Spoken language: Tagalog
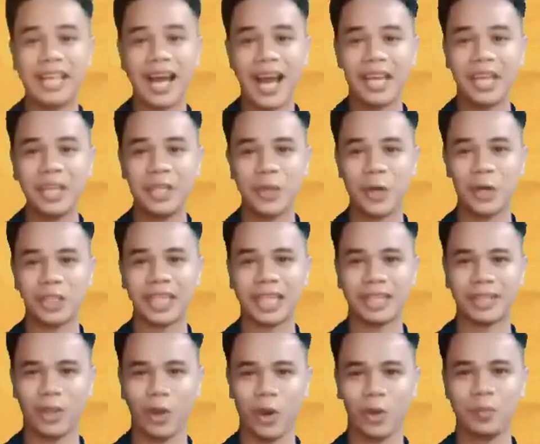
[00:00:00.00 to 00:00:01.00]
na ang inyong
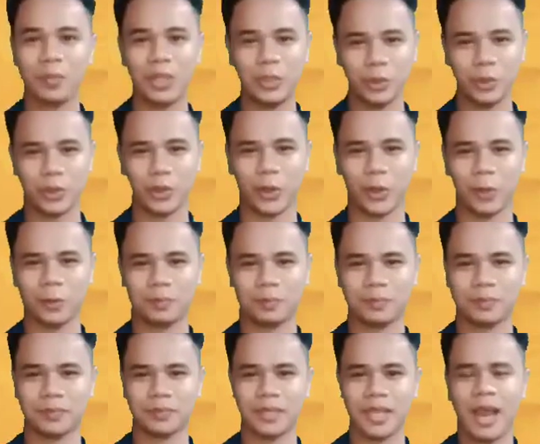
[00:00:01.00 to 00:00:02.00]
tatlong minuto.
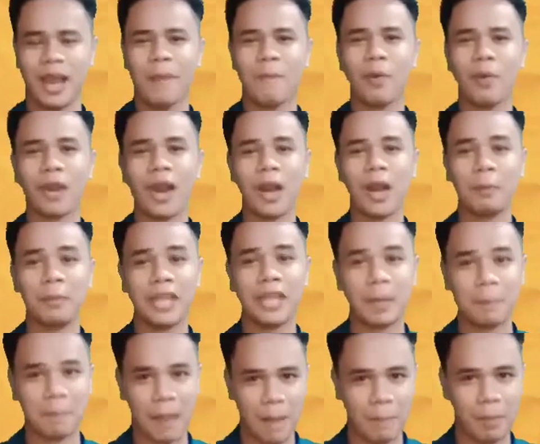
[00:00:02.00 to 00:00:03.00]
Mukhang
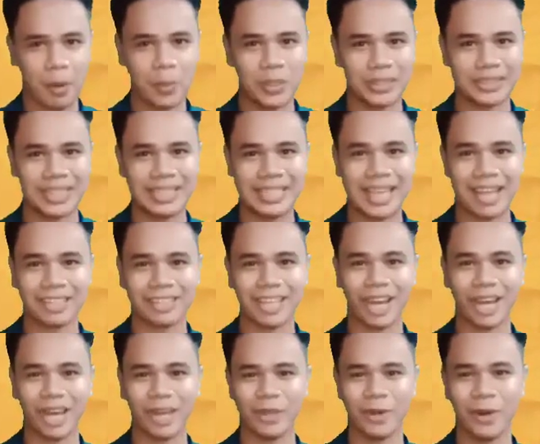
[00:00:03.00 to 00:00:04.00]
pinagpapawisan
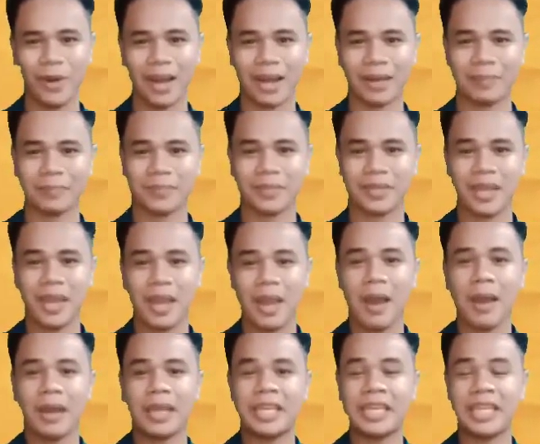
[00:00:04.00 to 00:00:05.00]
yata kayo ha.
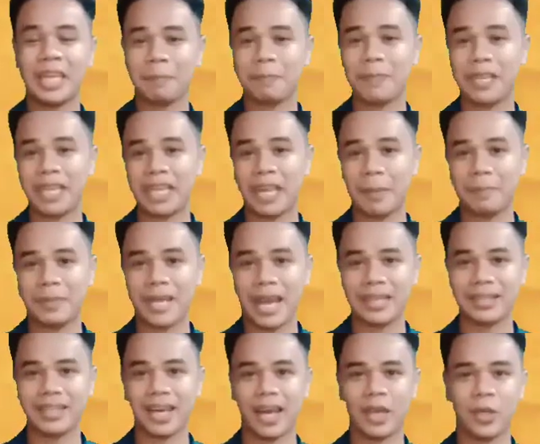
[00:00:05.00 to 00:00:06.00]
Hirap na hirap
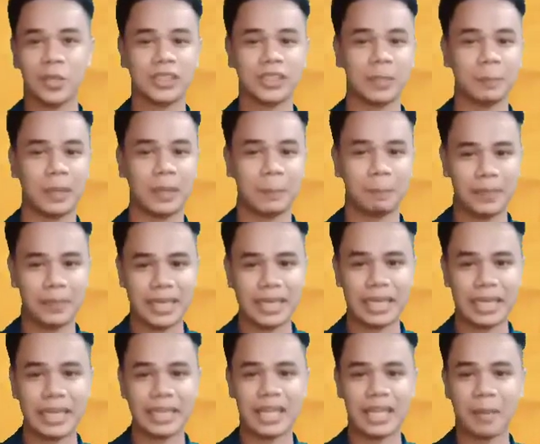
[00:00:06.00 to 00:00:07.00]
yata kayo sa pagpili